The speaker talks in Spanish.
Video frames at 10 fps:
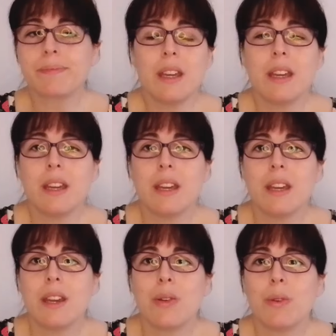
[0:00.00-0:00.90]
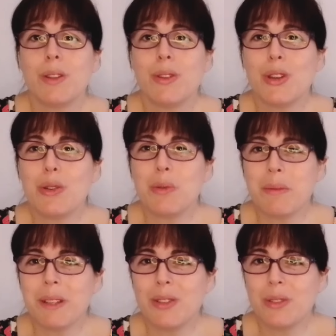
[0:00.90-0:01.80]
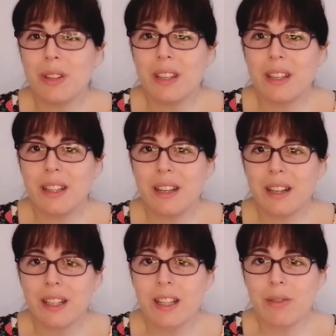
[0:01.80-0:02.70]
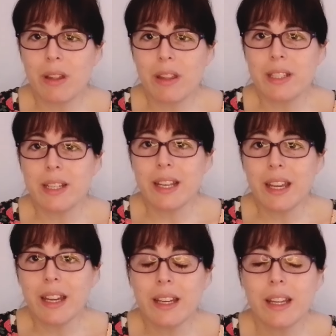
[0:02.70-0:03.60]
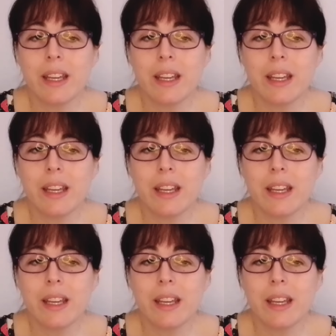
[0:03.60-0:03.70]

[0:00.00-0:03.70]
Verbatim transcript: eh, cuando llegó el momento de tener que tener una cesárea.